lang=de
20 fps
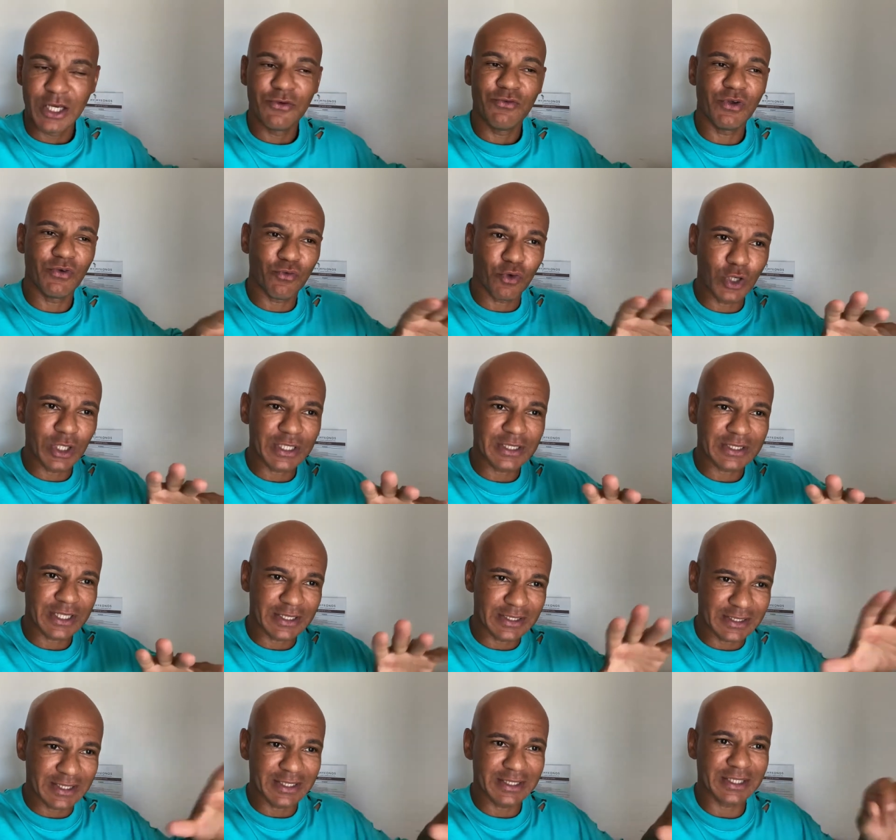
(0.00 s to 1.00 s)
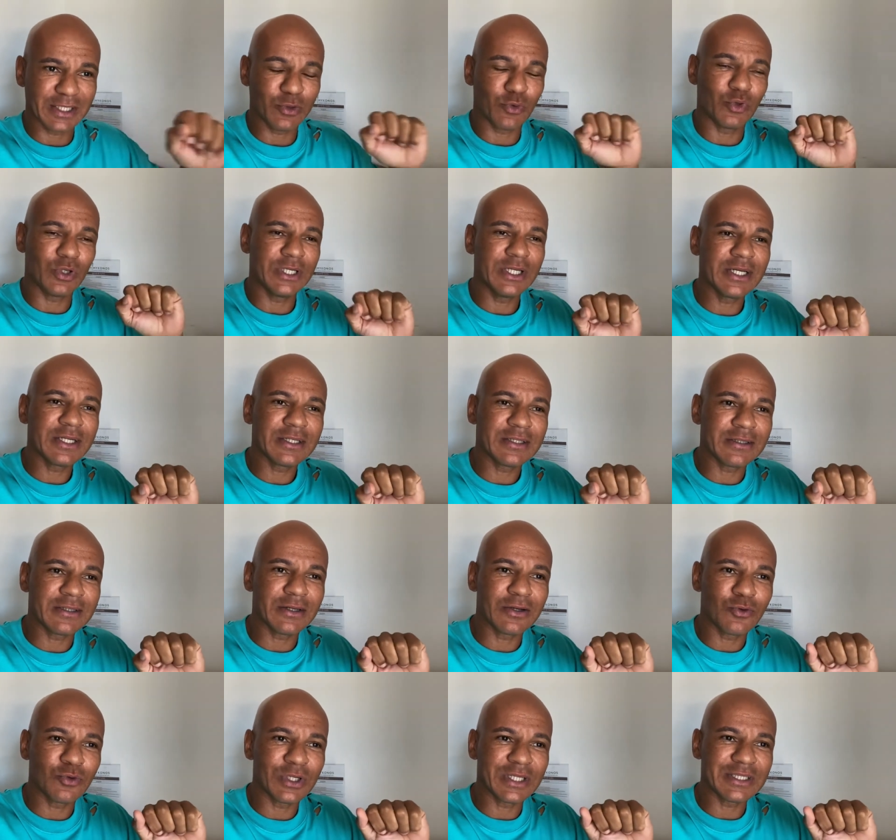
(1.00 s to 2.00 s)
Wir wollen das Ganze jetzt regulieren
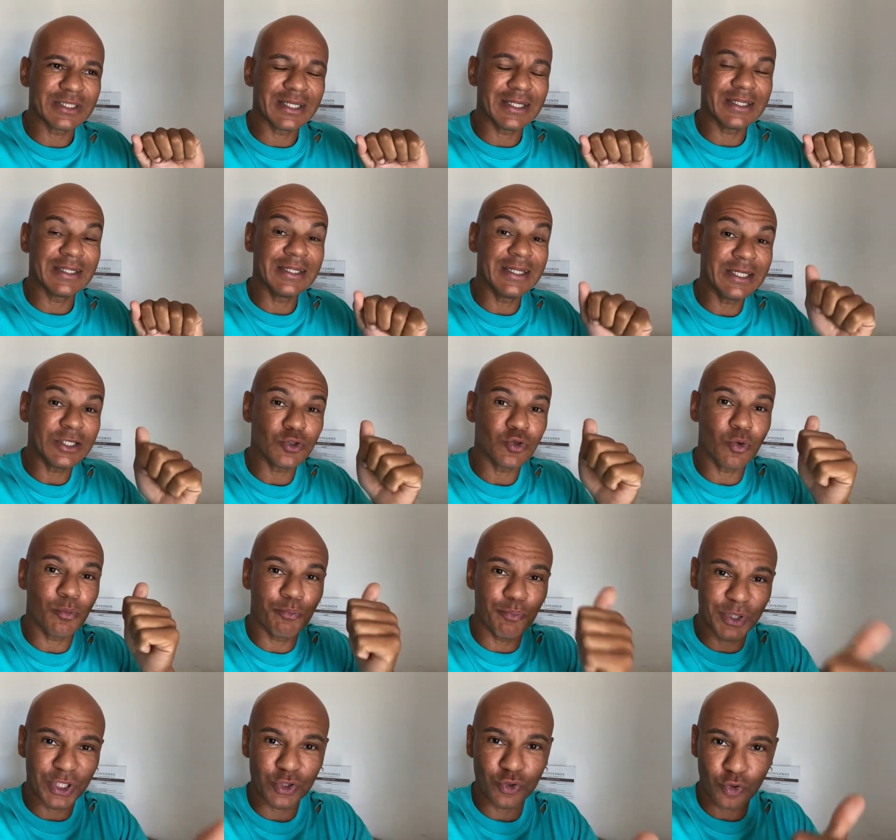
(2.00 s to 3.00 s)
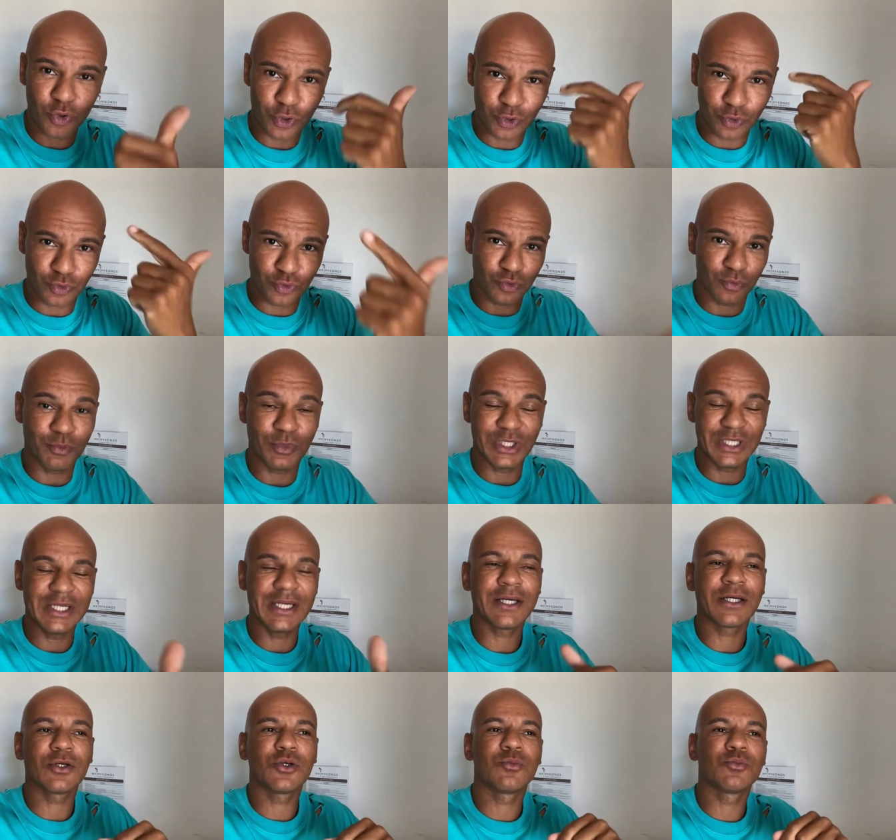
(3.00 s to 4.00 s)
und es geht nicht um Bitcoin und um
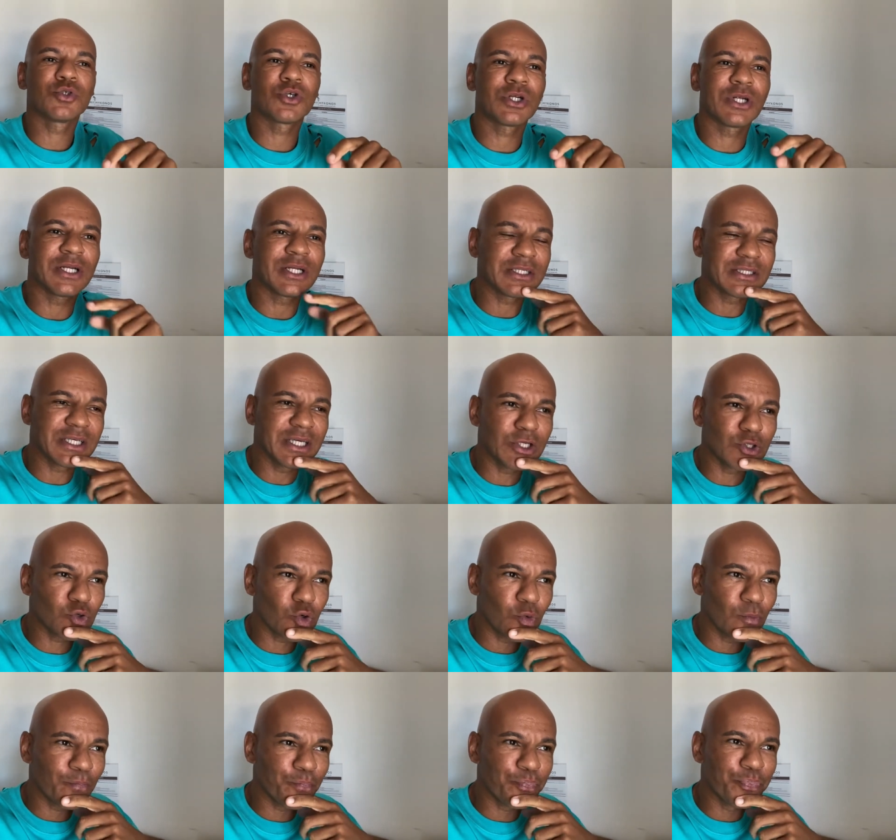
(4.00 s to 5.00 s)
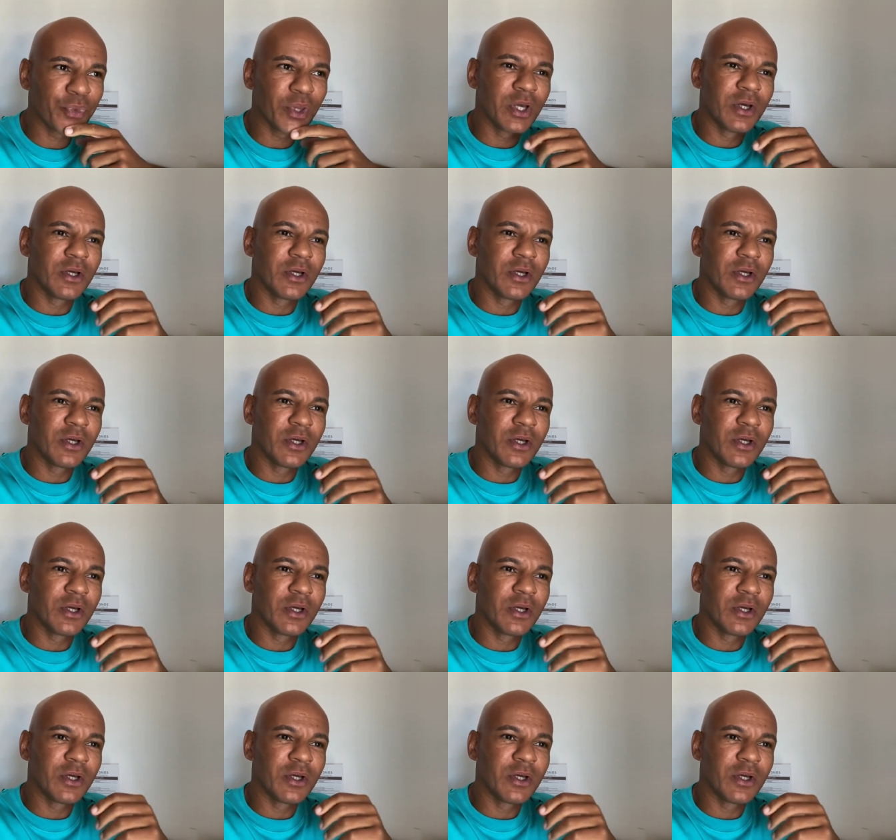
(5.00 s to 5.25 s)
Ethereum, sondern es geht um